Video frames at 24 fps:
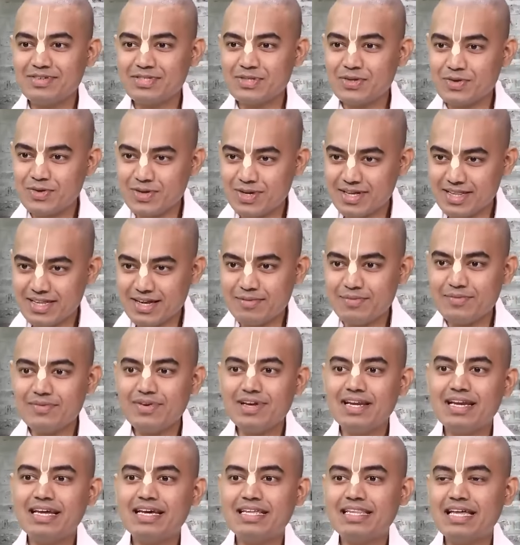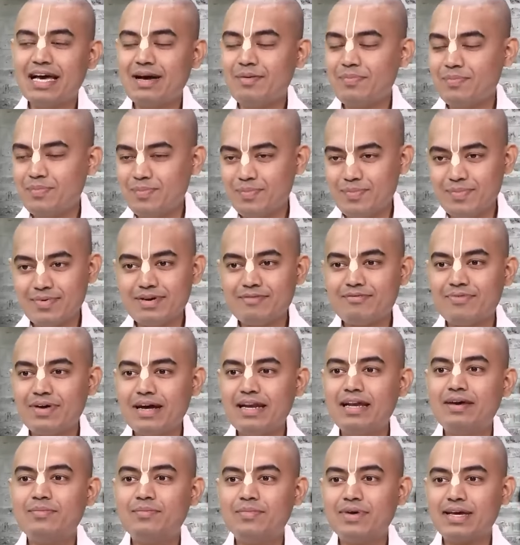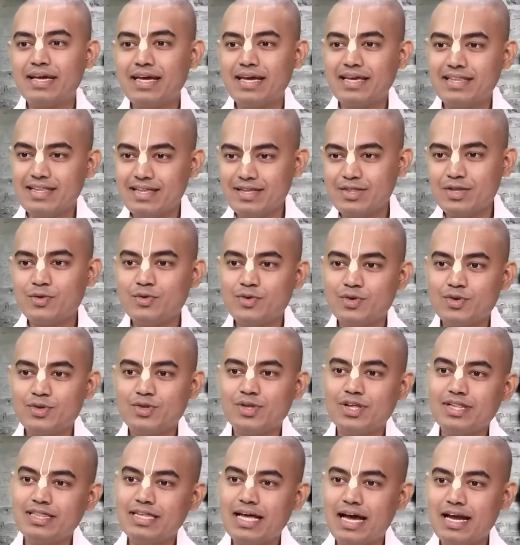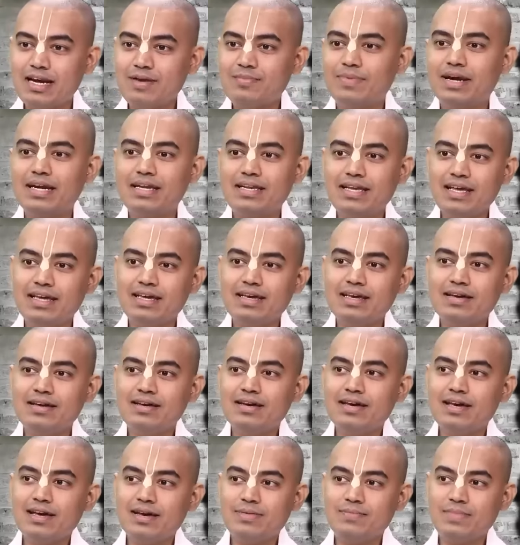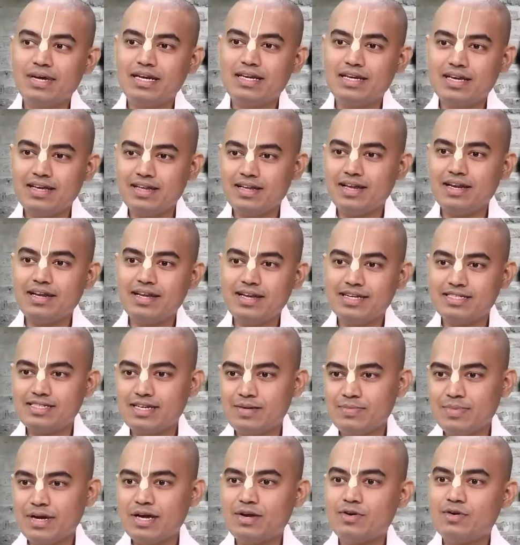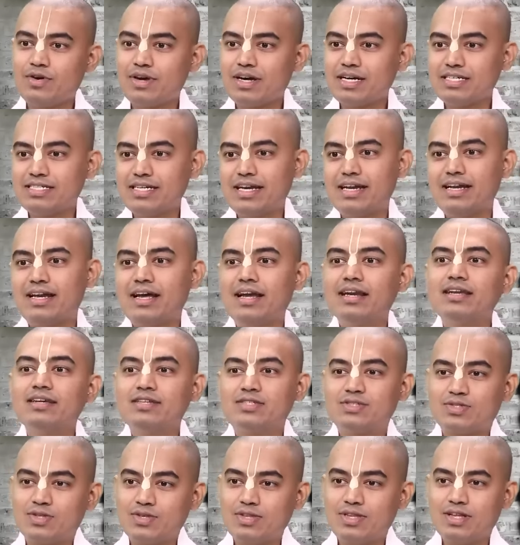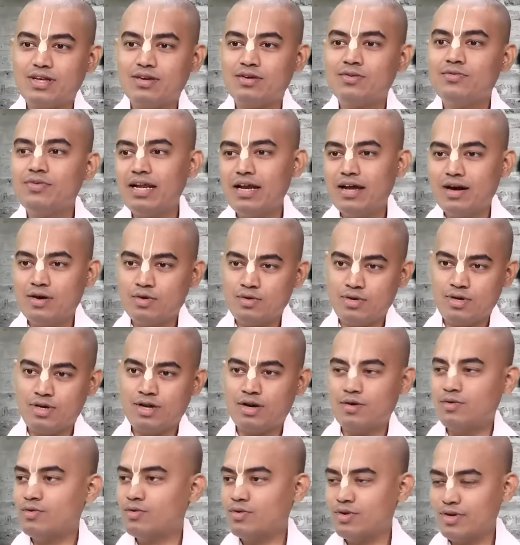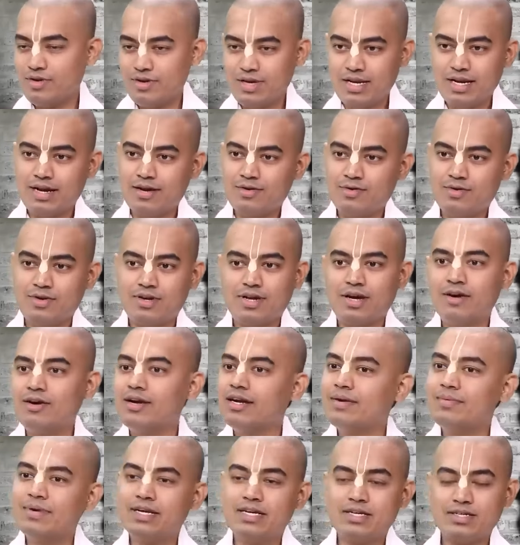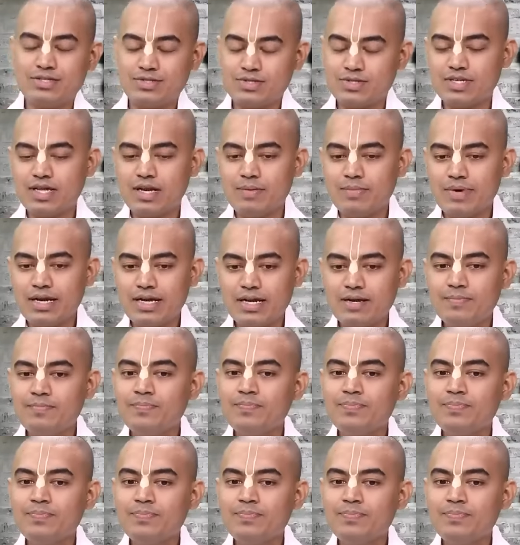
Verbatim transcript: సుకృతం లేదా ఫలం ఏదైతే ఉంటుందో దాన్ని బట్టి మెటీరియల్ నేచర్ మనకు ఒక శరీరాన్ని ఇస్తుంది నువ్వు ఇలా ఉంటావు నువ్వు ఇలా ఉంటావు అని మనకి ఇస్తుంది అనమాట